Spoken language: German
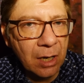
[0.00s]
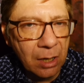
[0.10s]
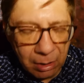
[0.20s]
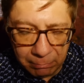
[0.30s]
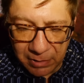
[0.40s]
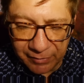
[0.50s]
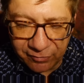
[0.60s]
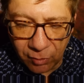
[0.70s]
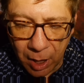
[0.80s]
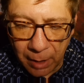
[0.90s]
Ähm,
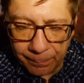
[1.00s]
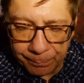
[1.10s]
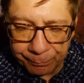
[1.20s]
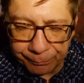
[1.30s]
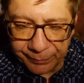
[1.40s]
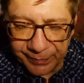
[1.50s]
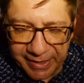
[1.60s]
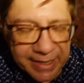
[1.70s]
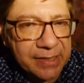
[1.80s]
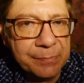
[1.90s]
vor
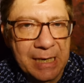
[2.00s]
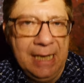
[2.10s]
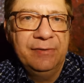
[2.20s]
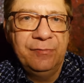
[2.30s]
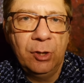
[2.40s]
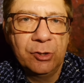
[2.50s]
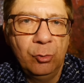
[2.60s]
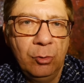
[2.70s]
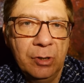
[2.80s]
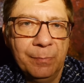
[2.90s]
deren
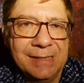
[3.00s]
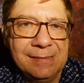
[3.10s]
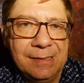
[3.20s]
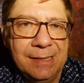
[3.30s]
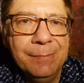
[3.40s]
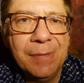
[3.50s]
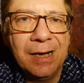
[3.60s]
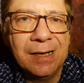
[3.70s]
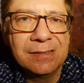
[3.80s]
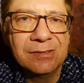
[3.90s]
Beantwortung man sich
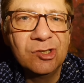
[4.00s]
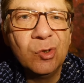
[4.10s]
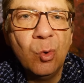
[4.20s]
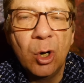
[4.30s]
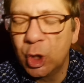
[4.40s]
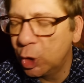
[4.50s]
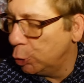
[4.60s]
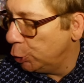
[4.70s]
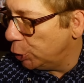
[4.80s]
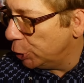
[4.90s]
immer so
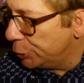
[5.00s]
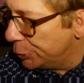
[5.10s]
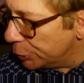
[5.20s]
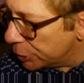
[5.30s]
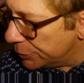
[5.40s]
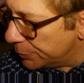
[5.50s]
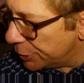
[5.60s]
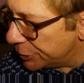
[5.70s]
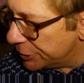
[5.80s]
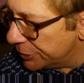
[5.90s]
schön drücken
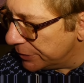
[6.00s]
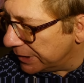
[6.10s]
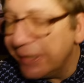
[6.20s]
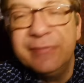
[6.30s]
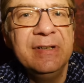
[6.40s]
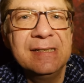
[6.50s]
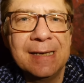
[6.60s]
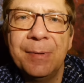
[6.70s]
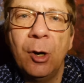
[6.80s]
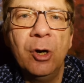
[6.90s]
möchte. Ich will es
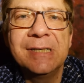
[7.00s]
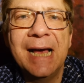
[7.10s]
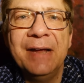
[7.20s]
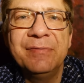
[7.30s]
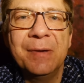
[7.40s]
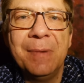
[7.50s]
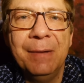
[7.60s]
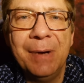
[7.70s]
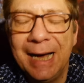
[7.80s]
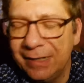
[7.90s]
aber heute einfach
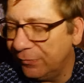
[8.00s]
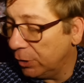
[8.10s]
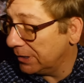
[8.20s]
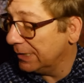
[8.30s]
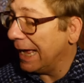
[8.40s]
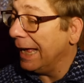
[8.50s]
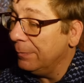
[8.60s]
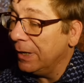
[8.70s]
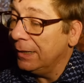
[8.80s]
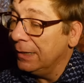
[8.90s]
mal beantworten.
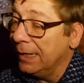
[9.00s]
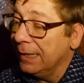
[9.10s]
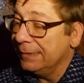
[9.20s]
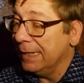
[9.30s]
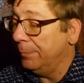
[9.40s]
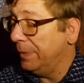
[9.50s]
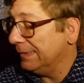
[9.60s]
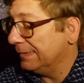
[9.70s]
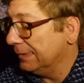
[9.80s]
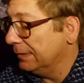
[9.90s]
Einmal der
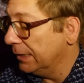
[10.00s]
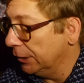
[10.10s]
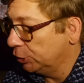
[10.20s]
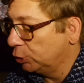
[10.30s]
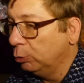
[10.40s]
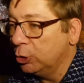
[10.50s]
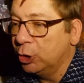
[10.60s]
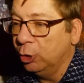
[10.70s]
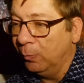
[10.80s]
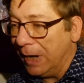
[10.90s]
beste
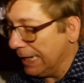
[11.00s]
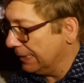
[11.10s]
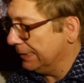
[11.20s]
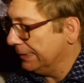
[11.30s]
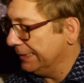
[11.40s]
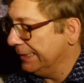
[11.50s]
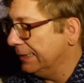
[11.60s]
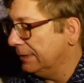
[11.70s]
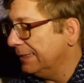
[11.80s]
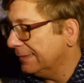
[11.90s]
historische Roman, den ich je
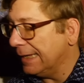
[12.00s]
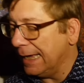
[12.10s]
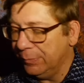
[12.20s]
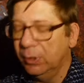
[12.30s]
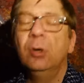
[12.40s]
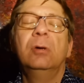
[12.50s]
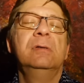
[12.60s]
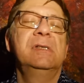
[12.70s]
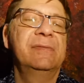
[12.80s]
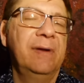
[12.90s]
gelesen habe,
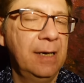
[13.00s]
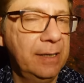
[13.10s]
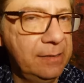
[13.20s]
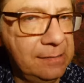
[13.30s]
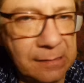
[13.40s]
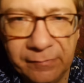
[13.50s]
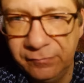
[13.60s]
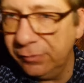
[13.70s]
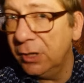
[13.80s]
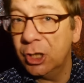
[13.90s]
und zwar in dieser
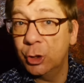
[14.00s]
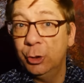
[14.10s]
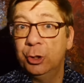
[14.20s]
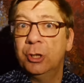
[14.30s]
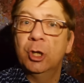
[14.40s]
wunderschönen